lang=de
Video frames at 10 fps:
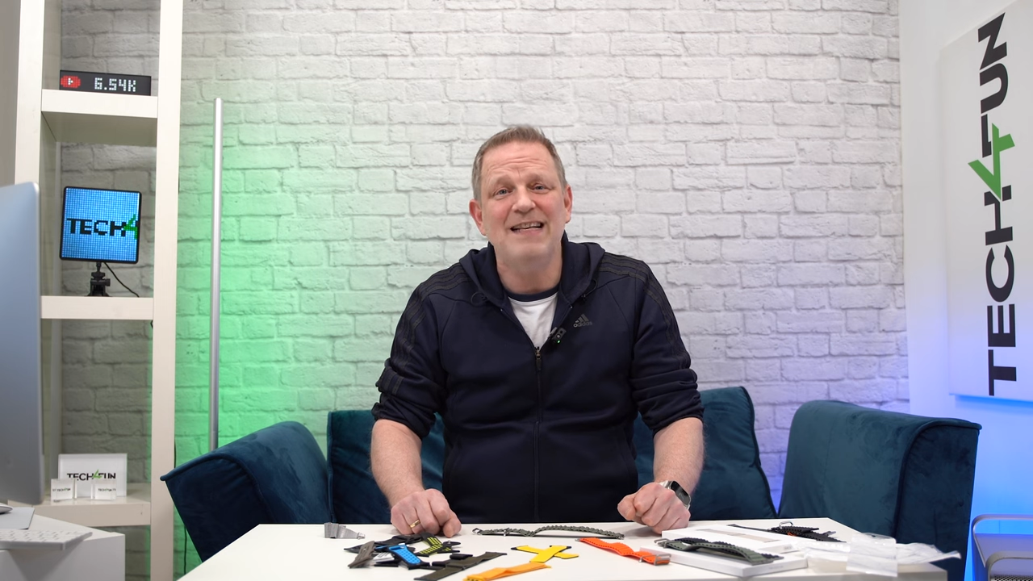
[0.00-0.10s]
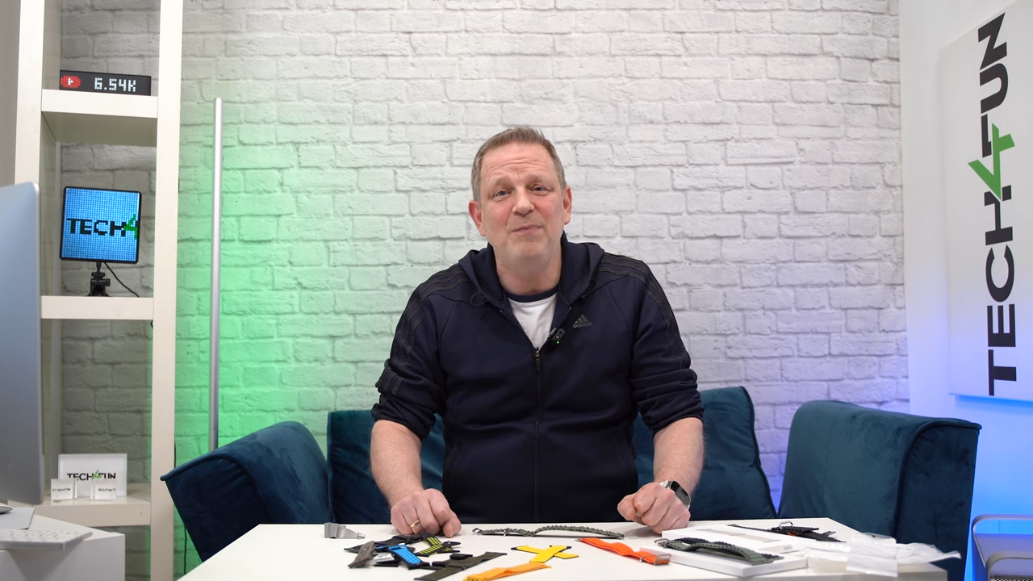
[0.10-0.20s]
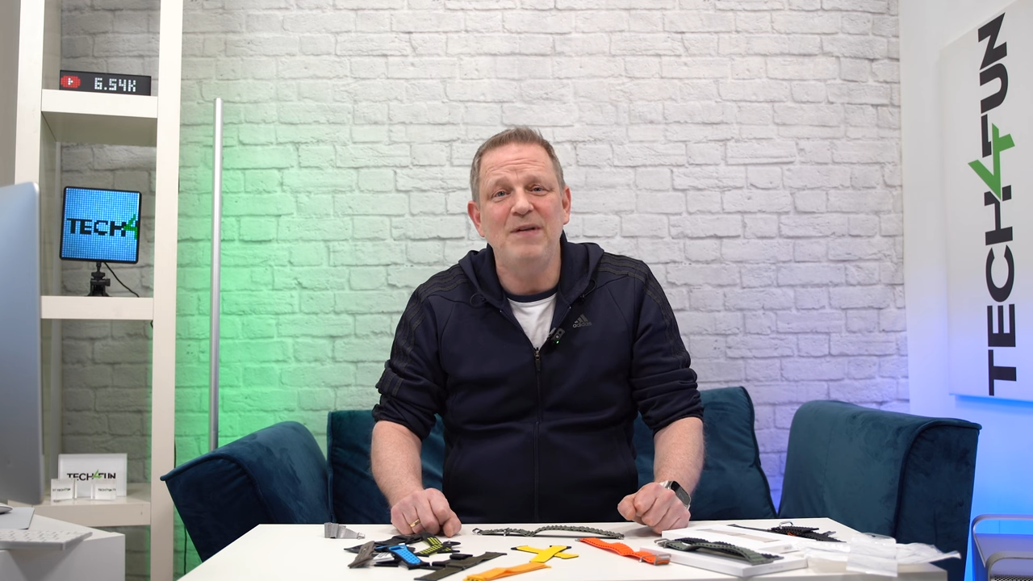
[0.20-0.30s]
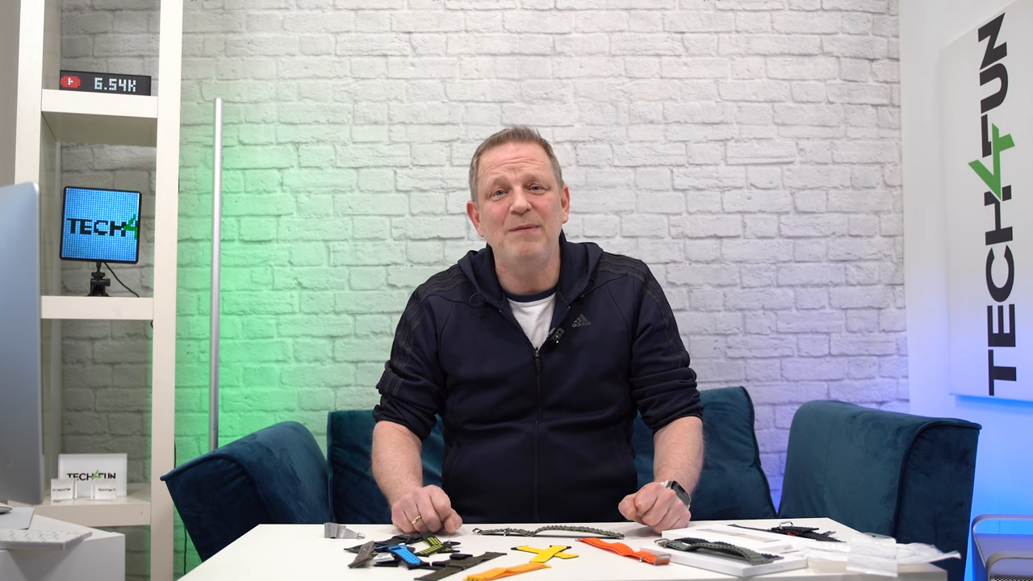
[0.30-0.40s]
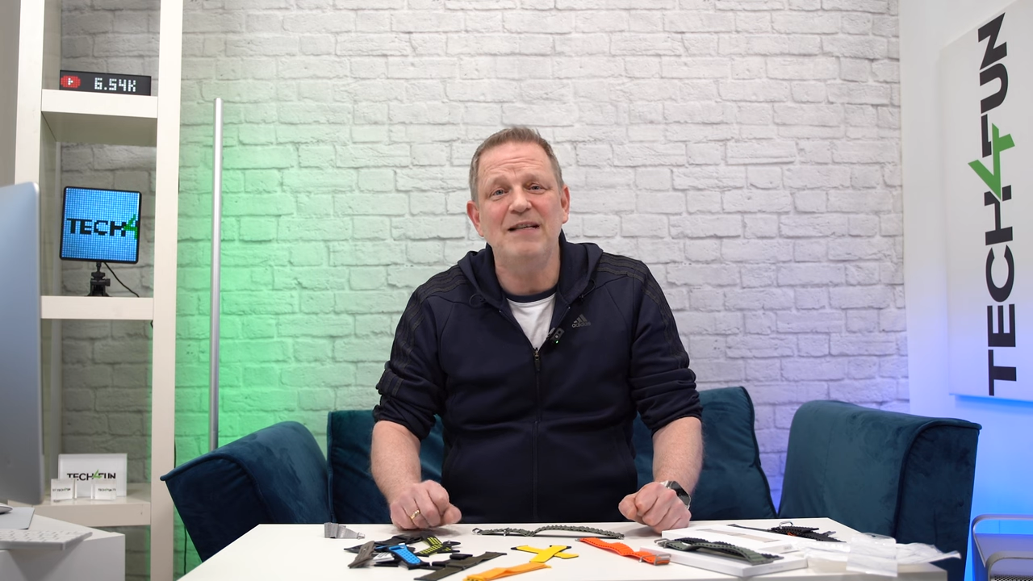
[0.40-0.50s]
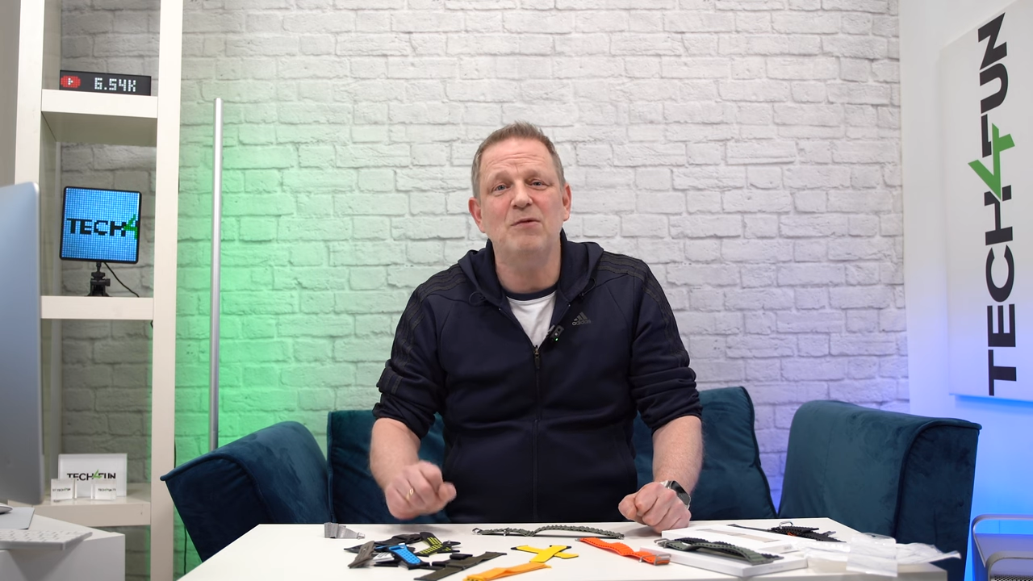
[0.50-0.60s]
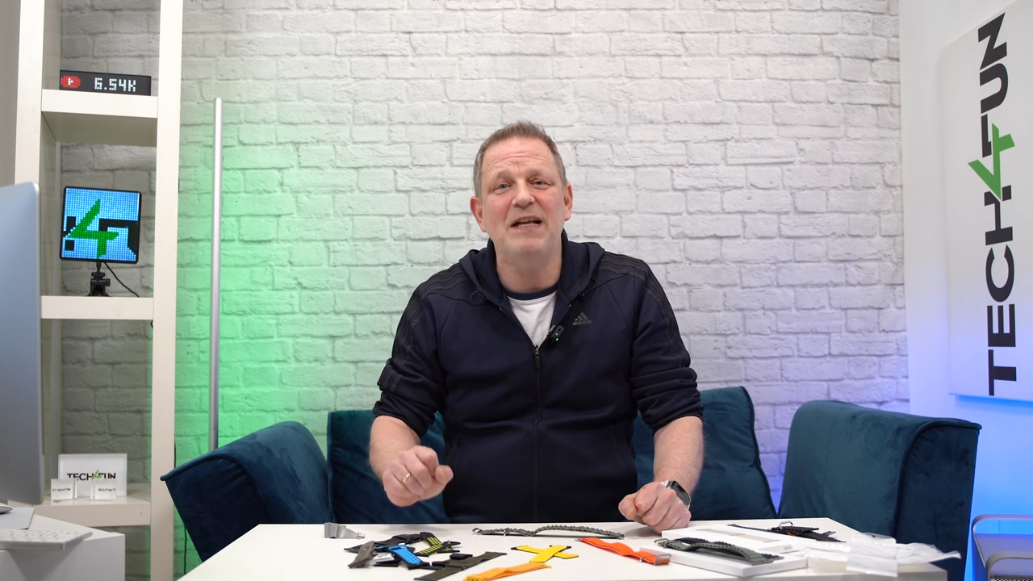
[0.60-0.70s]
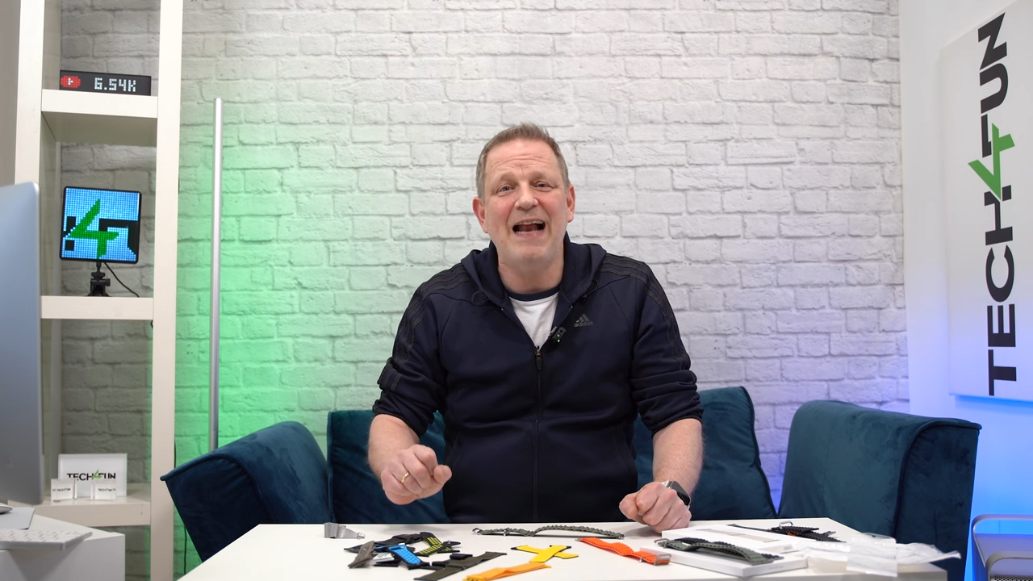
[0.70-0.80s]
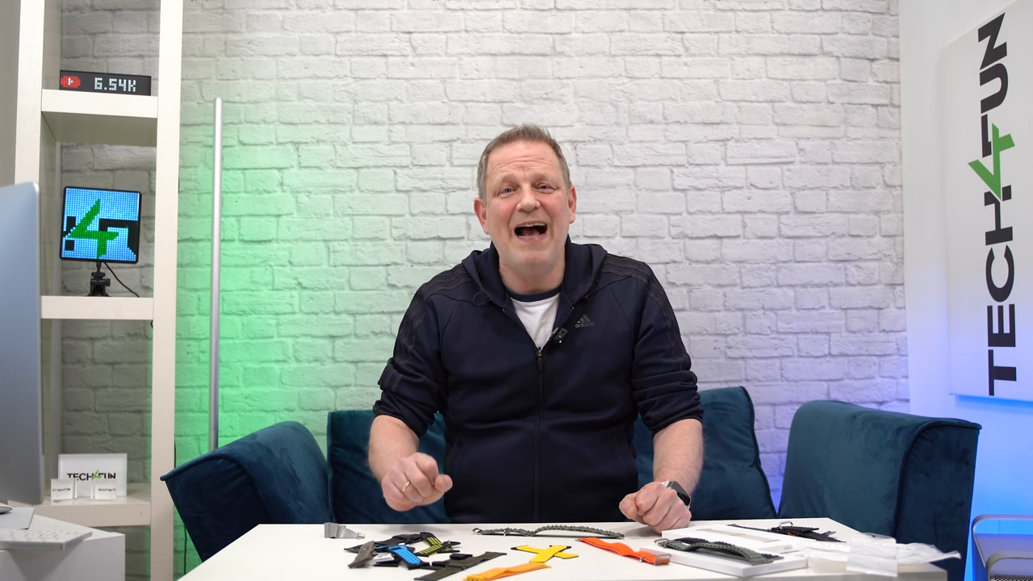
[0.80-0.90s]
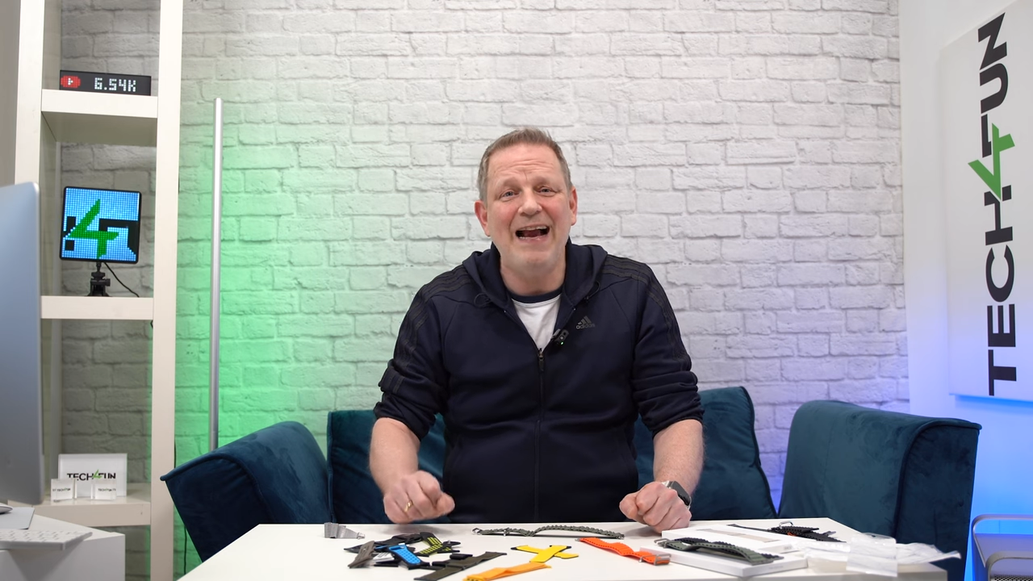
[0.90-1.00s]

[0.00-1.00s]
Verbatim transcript: gibt nämlich so den